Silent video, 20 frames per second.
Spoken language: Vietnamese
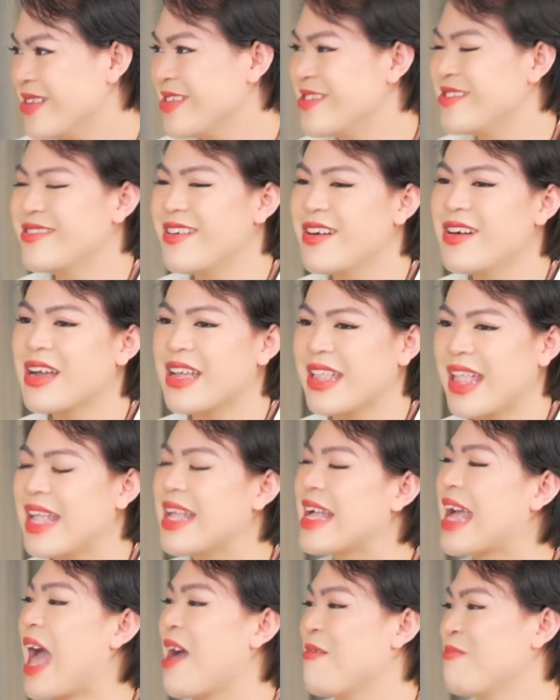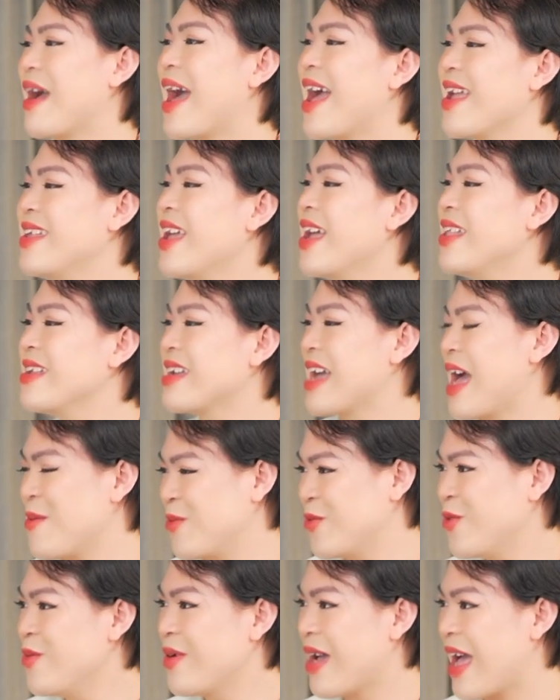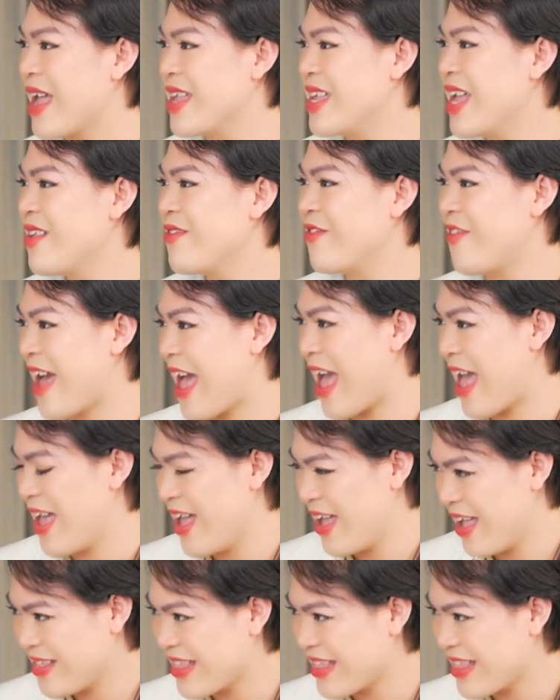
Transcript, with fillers: giữa tình cảm cá nhân cảm xúc cá nhân và